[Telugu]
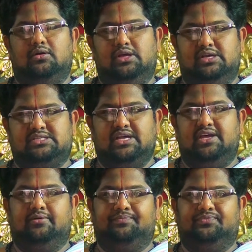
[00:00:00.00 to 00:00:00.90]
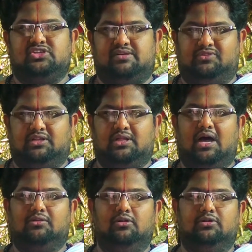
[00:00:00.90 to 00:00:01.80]
ఈ శరీరం సప్త
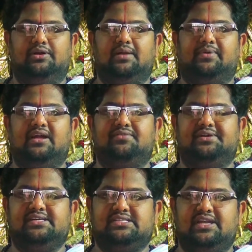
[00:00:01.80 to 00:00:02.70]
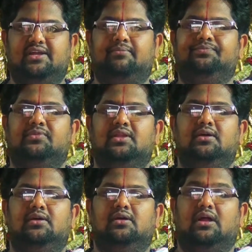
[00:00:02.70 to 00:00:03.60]
ధాతులతో ఏర్పడేటువంటి ఈ శరీరం
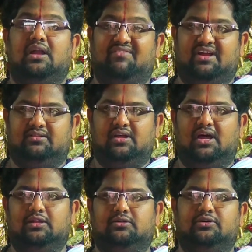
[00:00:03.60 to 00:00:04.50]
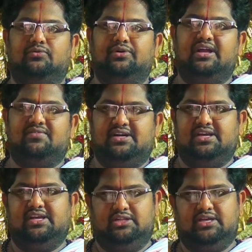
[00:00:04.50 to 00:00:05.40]
నవరంధ్రాలతో ఉండేటువంటి
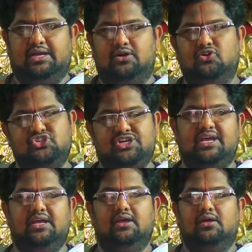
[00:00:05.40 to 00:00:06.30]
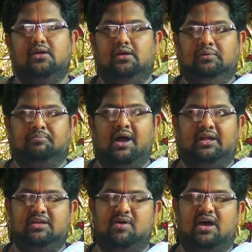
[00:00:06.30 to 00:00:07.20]
ఈ దేహం నుంచి
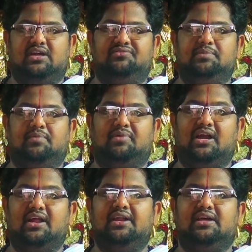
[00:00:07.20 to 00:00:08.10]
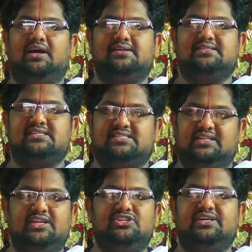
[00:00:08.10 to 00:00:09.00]
భక్తి మార్గం వైపు మళ్ళడానికి కావాల్సిన
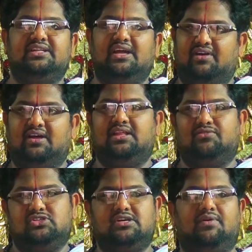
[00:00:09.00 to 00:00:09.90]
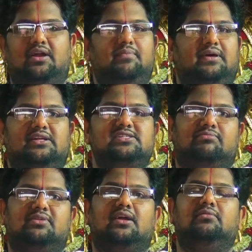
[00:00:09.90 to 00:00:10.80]
స్థితిని ఇచ్చేది నవరాత్రి ఉత్సవాలు అని పెద్దలు
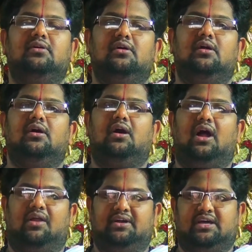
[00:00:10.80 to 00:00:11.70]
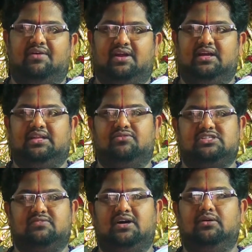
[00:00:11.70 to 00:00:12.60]
చెప్తారు అటువంటి నవరాత్రి
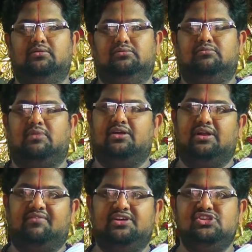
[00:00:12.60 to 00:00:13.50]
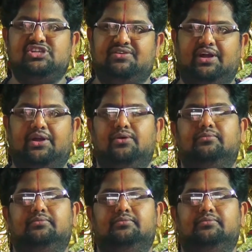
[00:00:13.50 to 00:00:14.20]
ఉత్సవాలు మనం నిర్వహించేవి రెండు